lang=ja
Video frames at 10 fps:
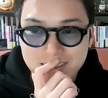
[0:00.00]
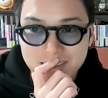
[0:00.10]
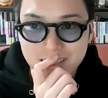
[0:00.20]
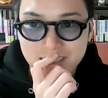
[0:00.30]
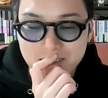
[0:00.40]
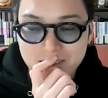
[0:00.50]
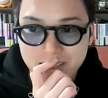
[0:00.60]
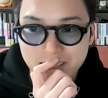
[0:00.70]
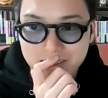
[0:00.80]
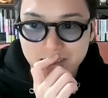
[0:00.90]
クライアント
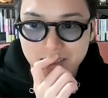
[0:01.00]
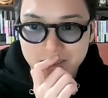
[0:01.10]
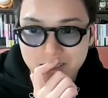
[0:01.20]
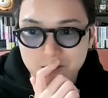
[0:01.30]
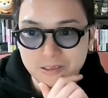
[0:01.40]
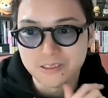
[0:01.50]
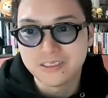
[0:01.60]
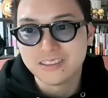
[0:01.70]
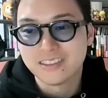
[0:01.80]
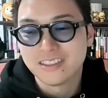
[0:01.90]
がでかくなればなるほ
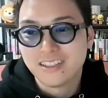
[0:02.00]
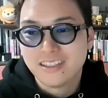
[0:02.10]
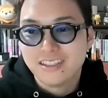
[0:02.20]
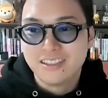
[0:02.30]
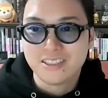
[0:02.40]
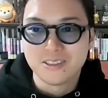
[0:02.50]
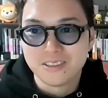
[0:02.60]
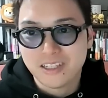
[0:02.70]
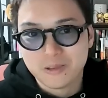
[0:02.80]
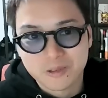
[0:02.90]
ど、引
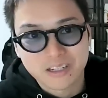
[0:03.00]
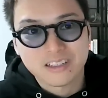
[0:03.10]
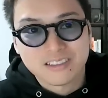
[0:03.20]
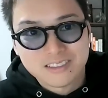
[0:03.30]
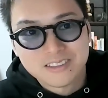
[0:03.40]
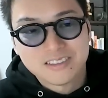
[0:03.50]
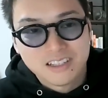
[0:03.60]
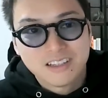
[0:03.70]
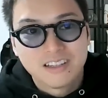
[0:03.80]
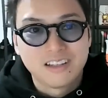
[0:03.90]
くぐらい怒られたりするん
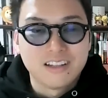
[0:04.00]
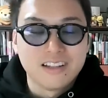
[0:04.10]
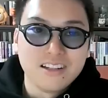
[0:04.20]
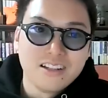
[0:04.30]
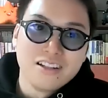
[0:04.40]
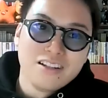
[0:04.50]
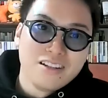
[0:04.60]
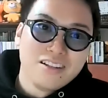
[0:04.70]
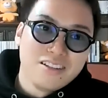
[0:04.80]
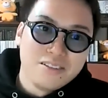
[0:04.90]
で、
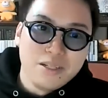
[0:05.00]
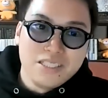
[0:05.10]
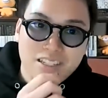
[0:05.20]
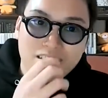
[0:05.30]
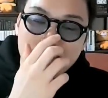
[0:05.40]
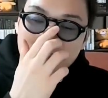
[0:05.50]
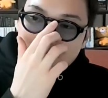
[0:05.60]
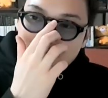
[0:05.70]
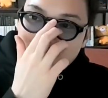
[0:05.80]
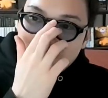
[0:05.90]
マジで、
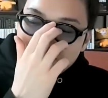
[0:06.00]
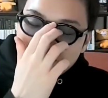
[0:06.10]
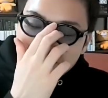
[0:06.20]
土下座